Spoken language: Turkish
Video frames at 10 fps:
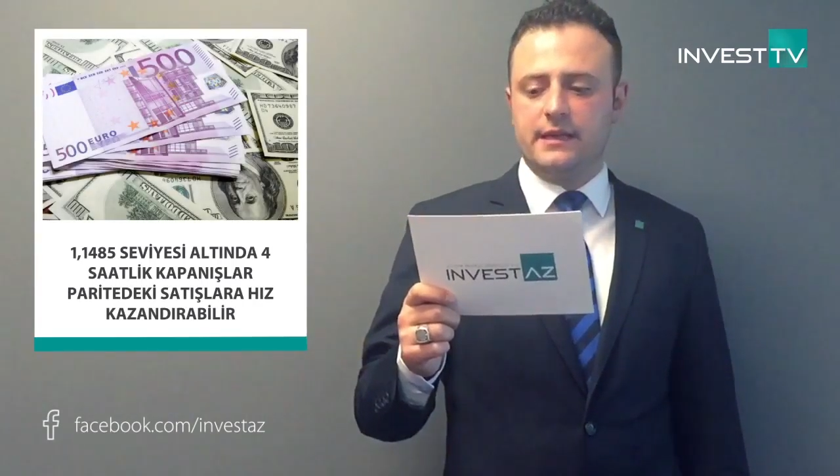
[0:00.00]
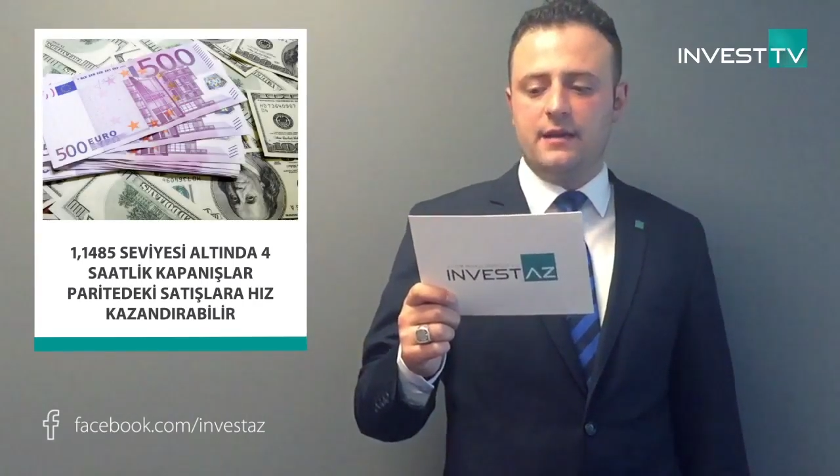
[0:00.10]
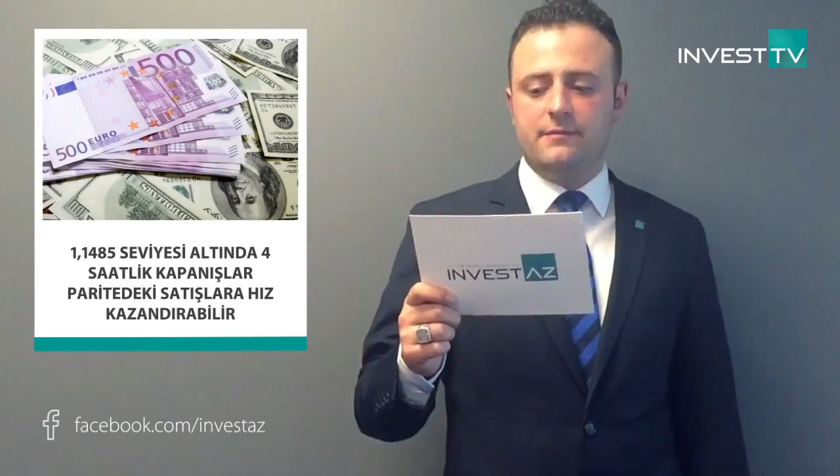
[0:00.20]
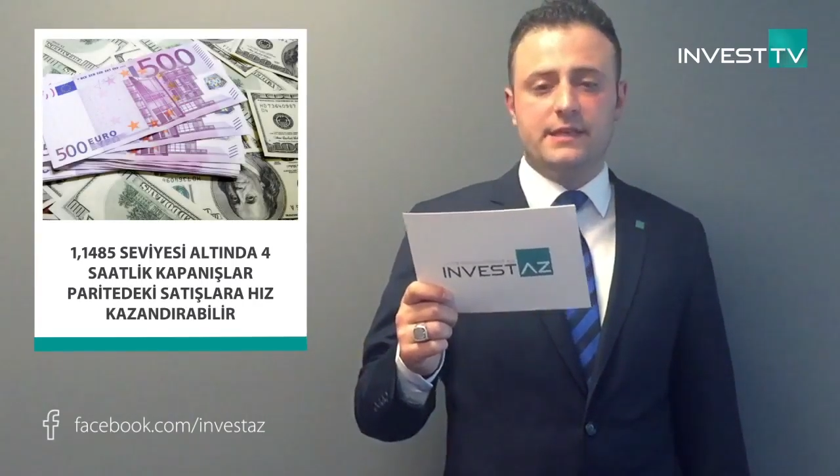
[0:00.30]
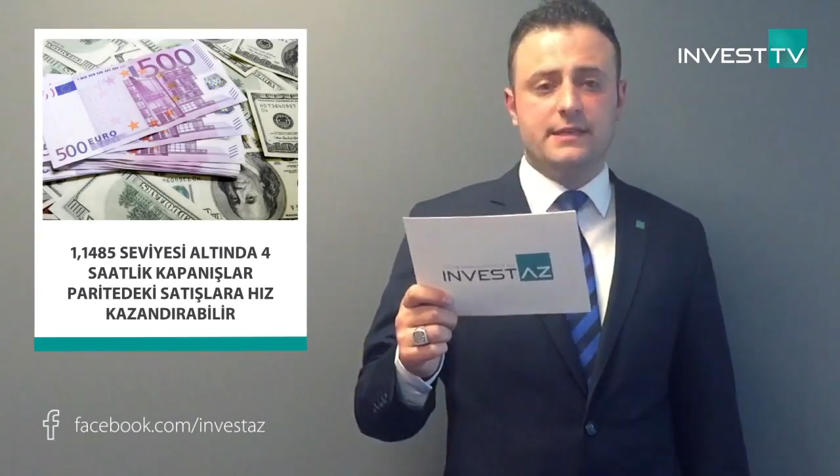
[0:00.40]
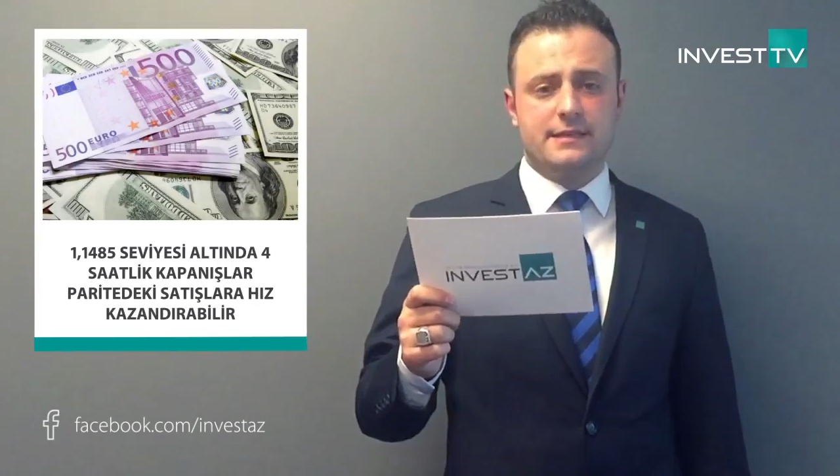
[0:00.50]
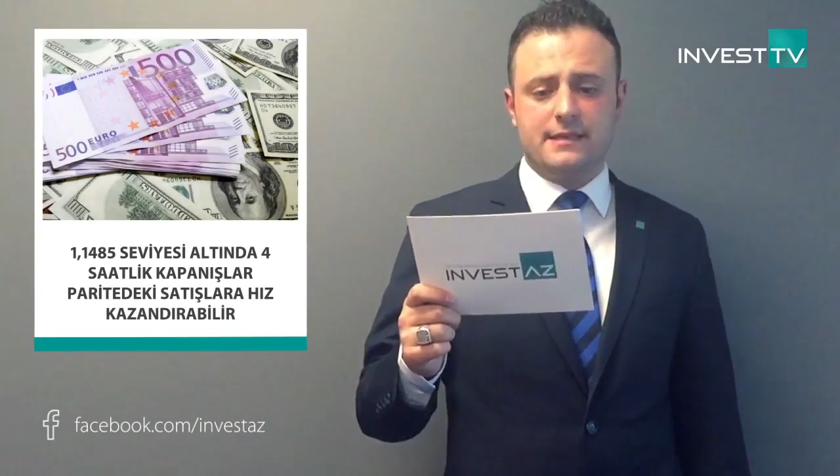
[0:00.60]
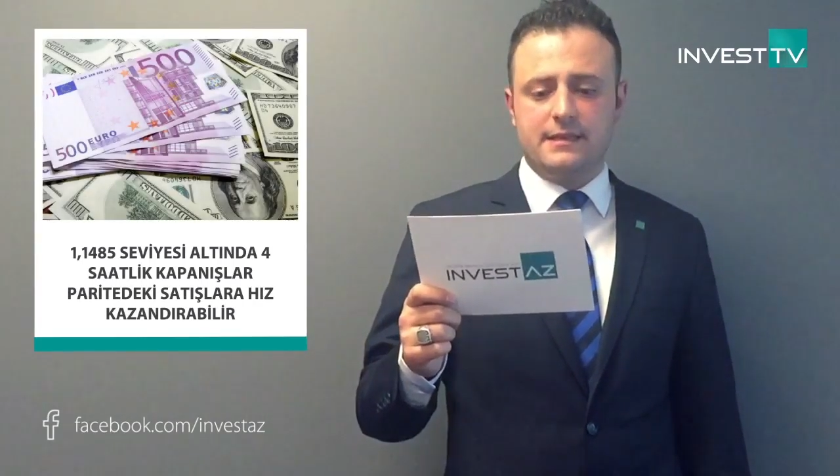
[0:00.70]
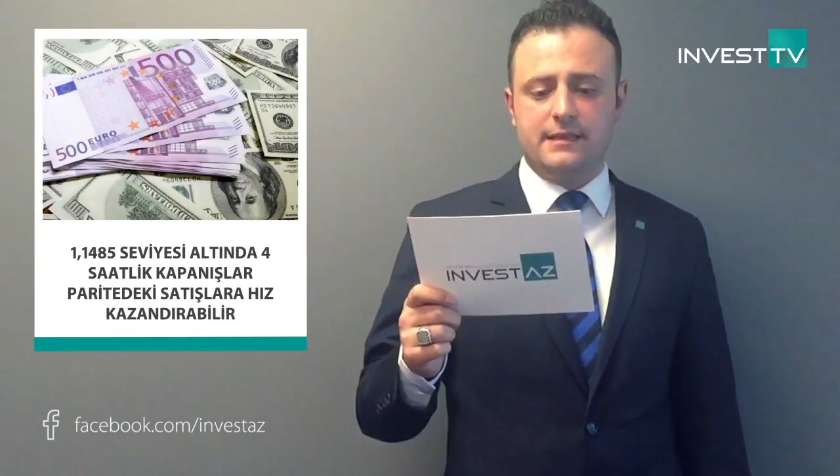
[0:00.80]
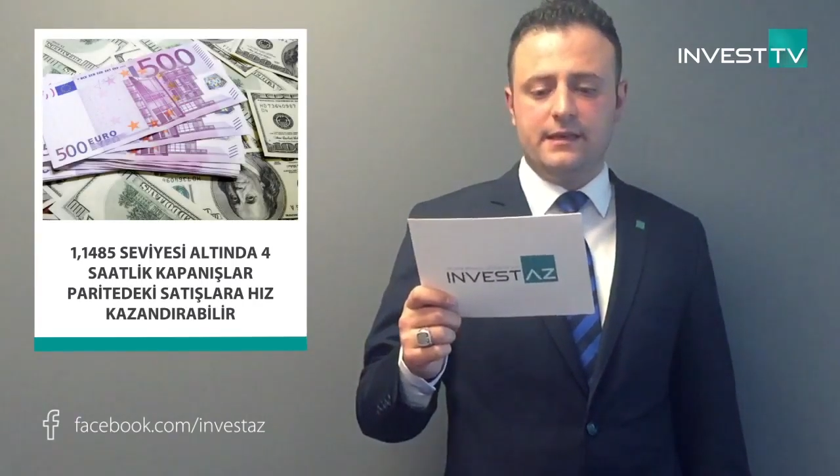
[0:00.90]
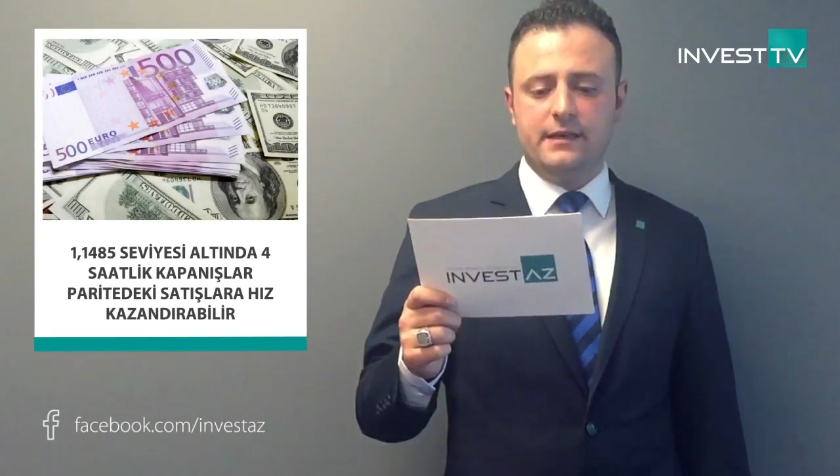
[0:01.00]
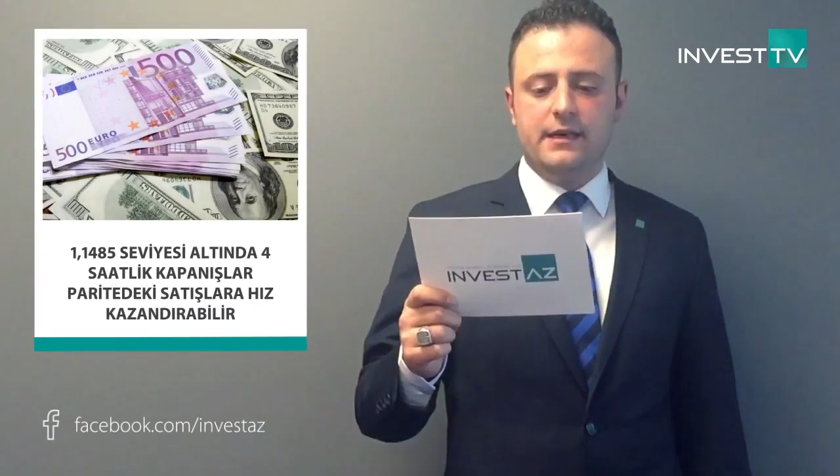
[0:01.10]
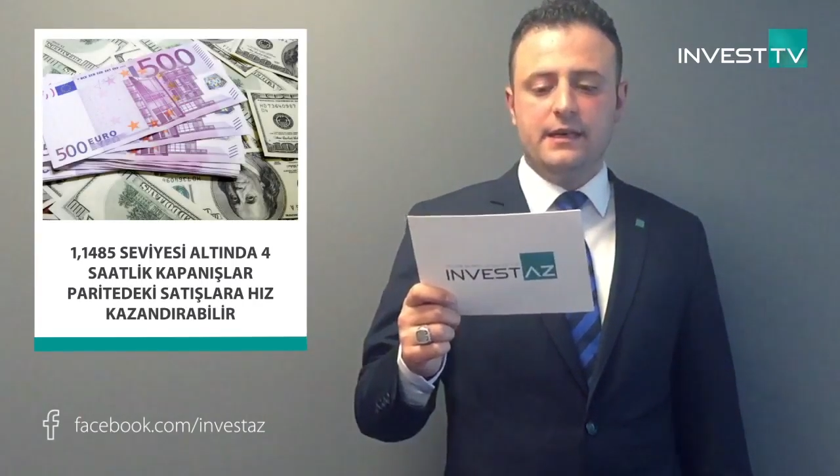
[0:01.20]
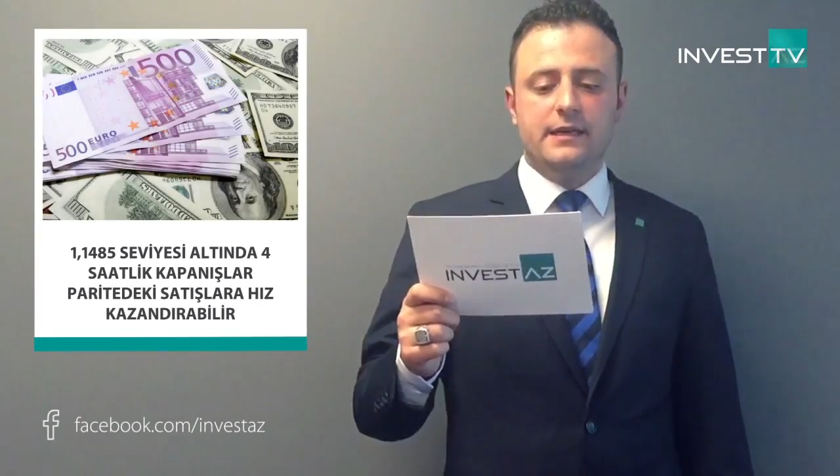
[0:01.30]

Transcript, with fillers: gelmek istese de